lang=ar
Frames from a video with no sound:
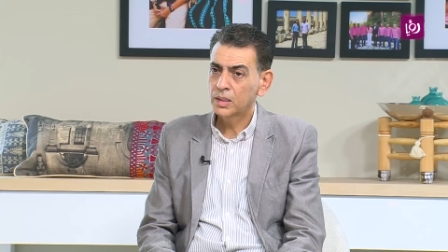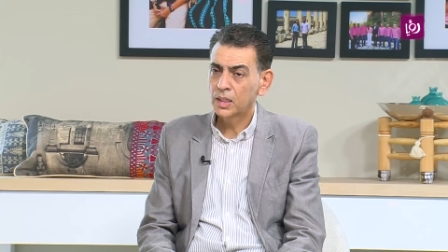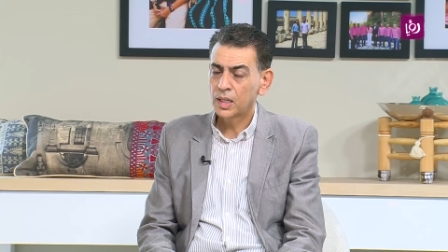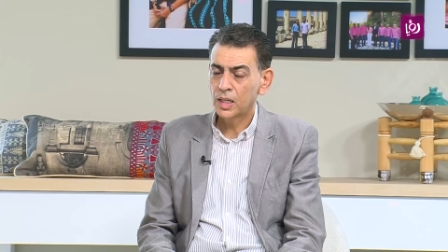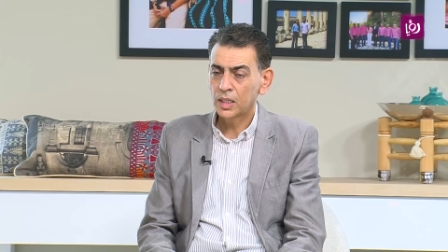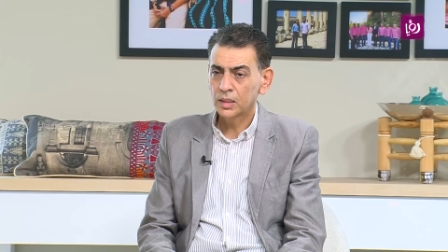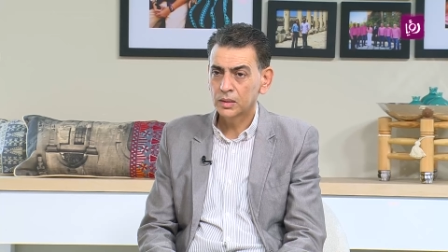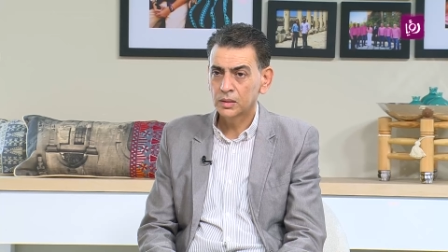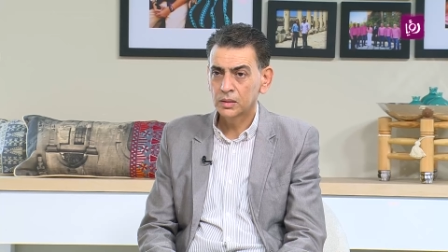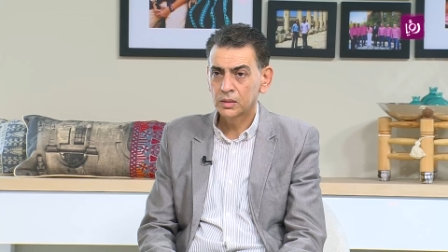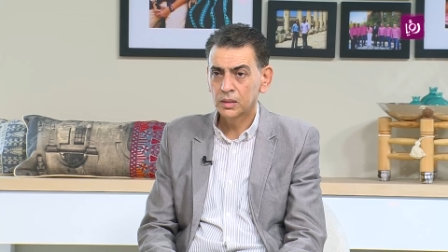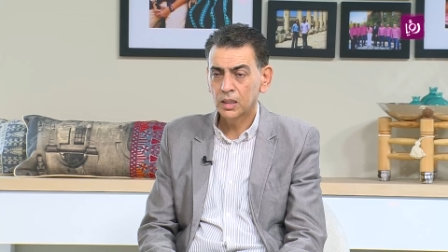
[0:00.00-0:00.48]

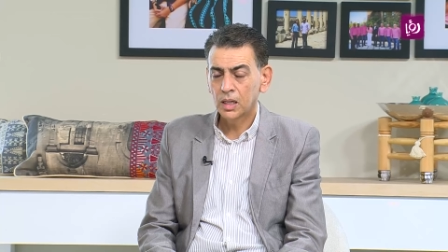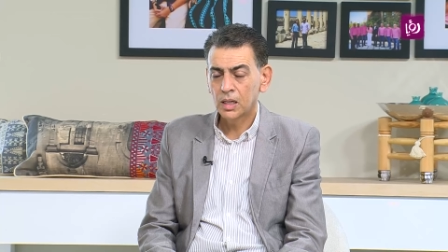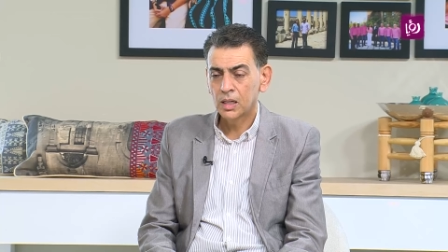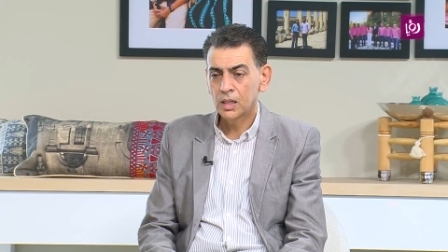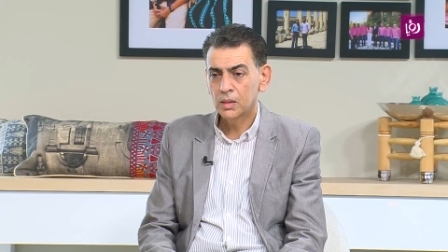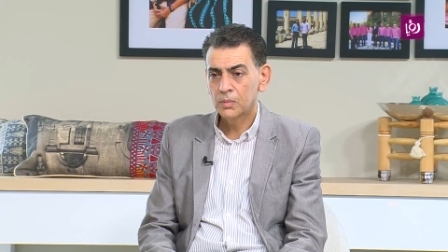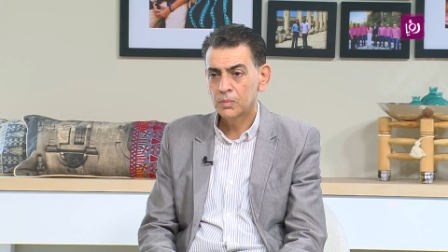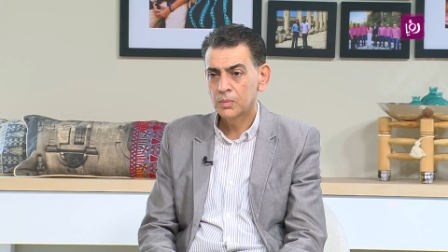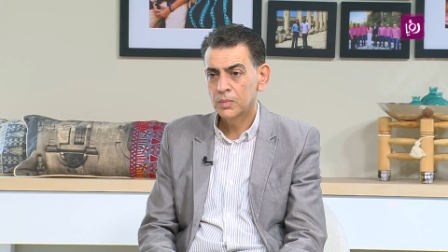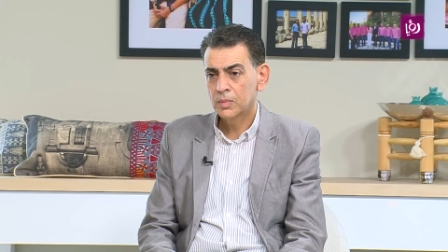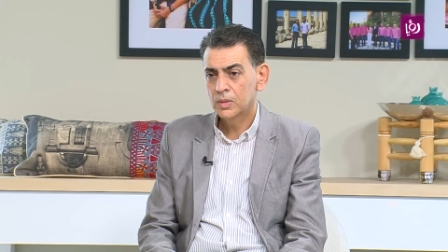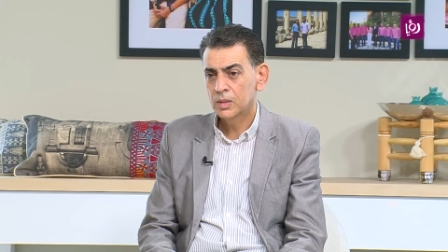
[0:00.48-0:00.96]
الحكي
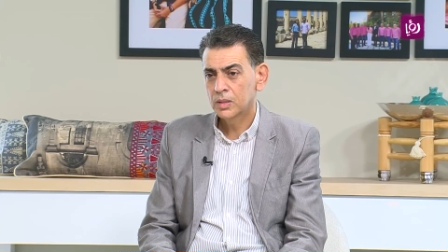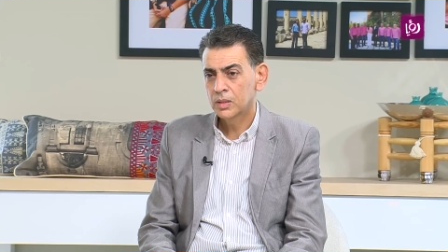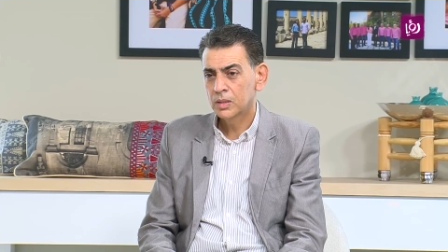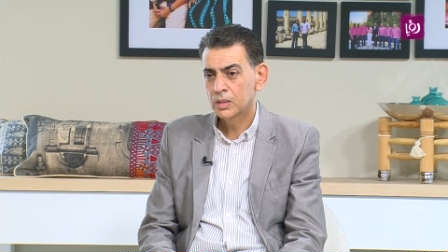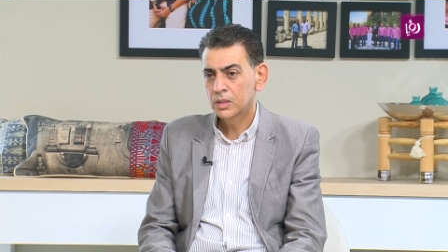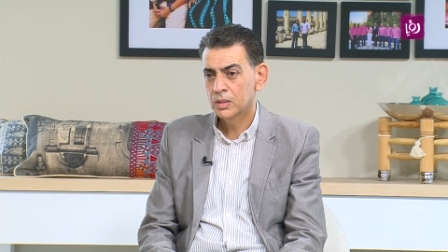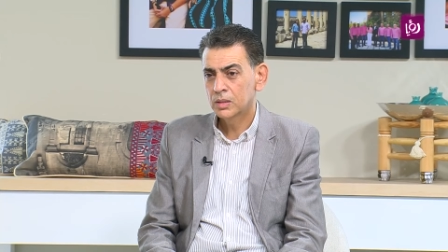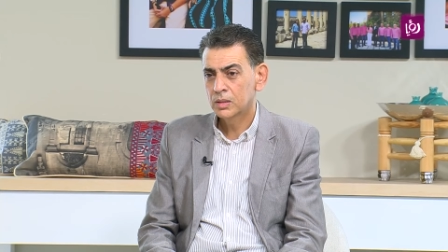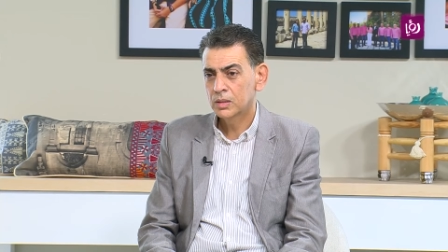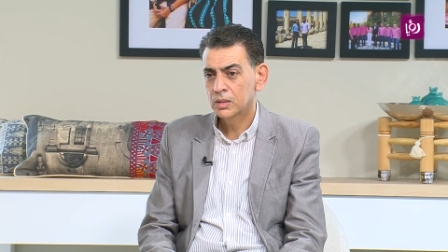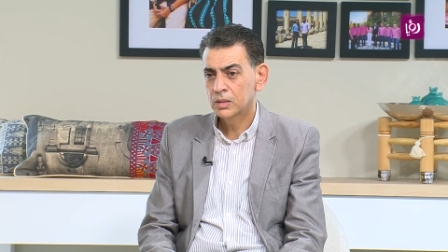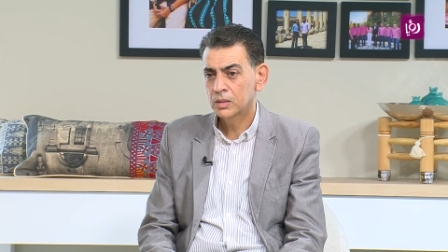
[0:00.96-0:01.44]
عام
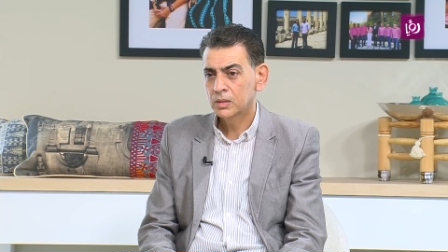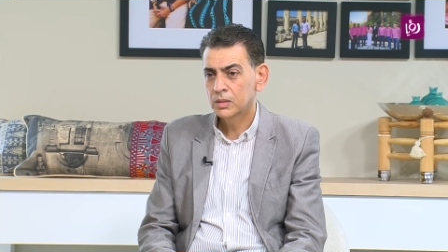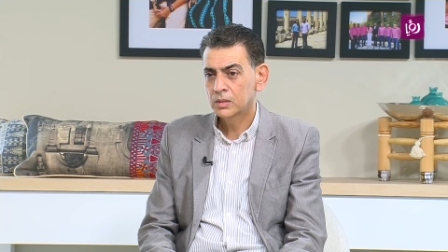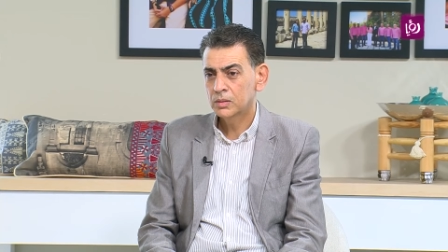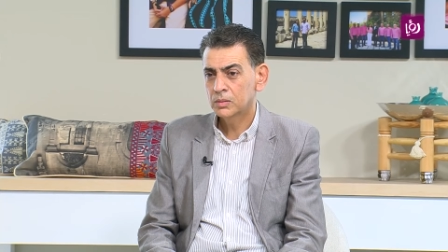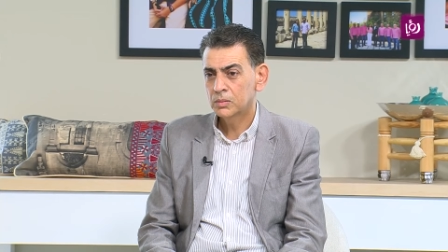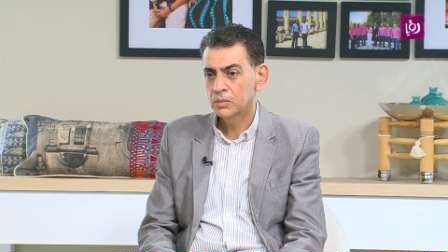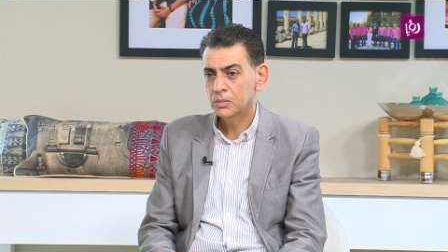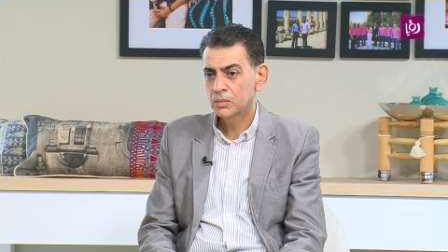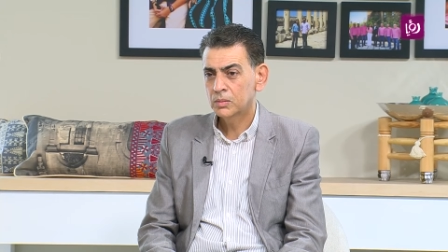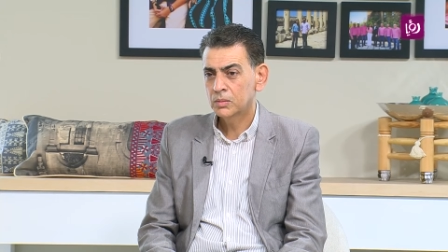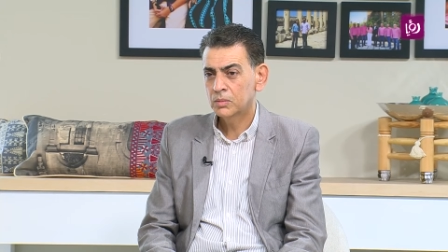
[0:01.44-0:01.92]

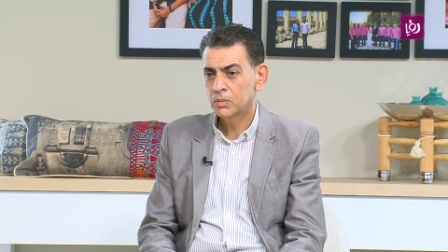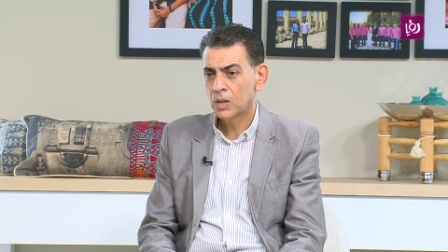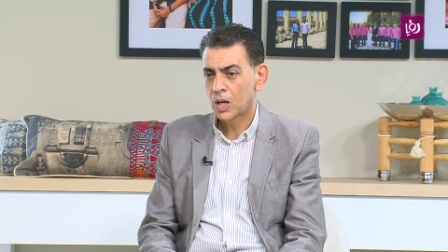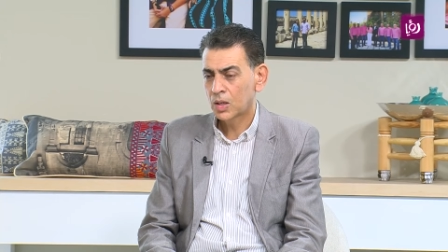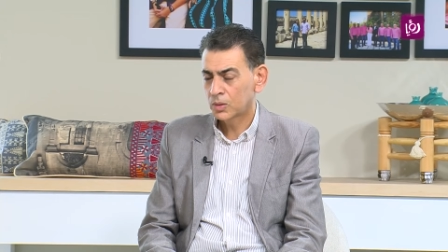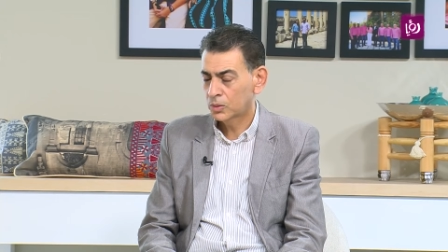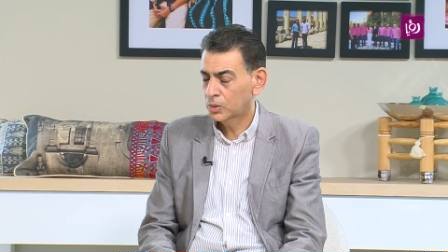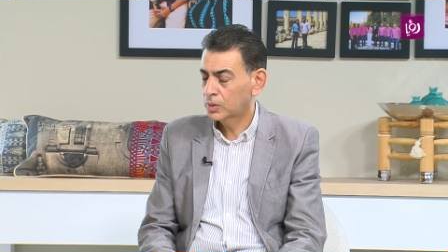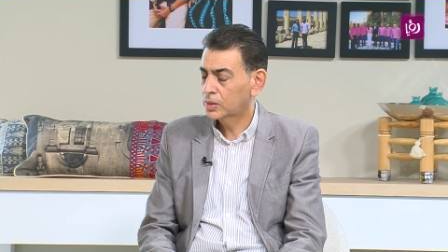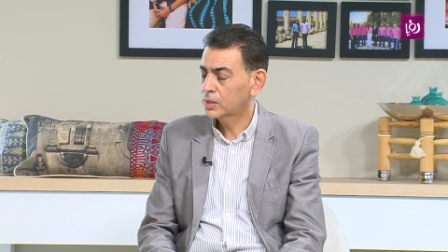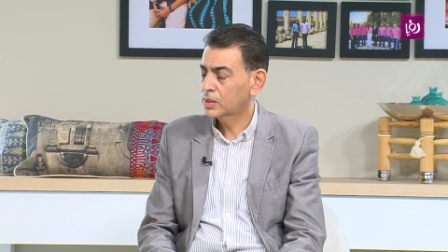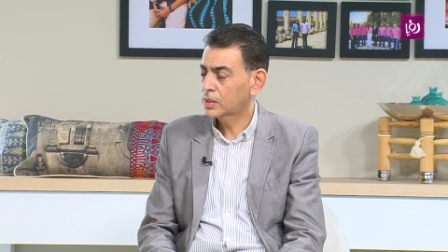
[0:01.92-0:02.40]

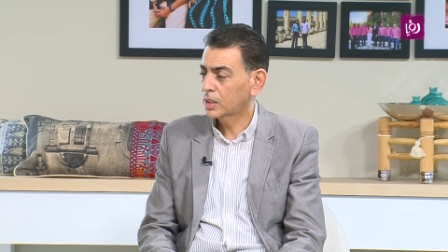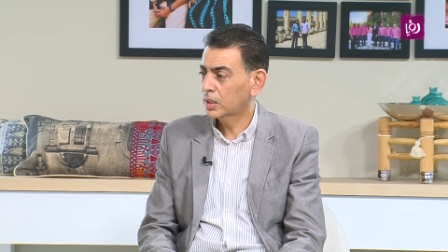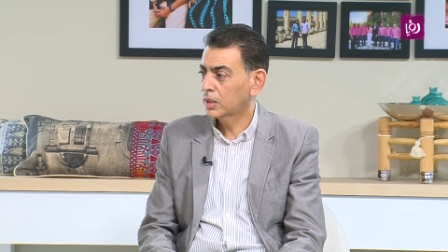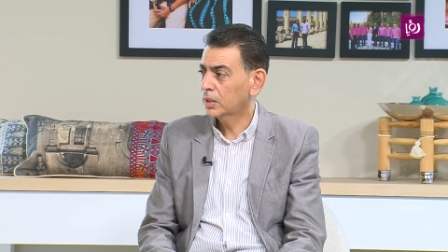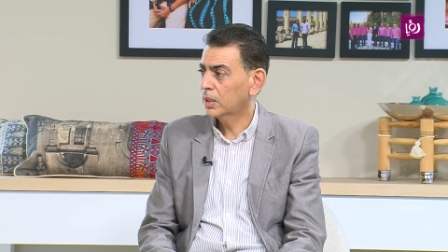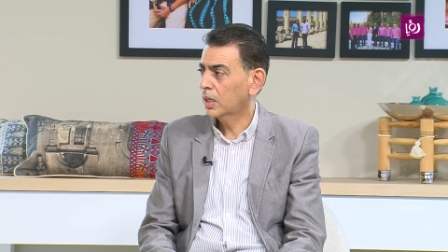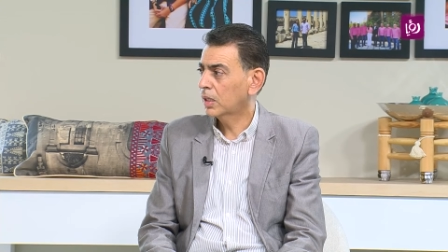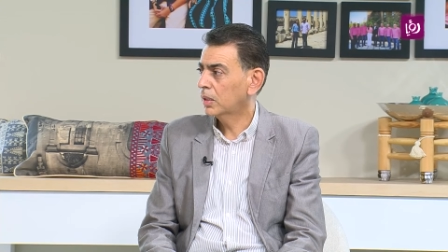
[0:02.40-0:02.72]
91 آه،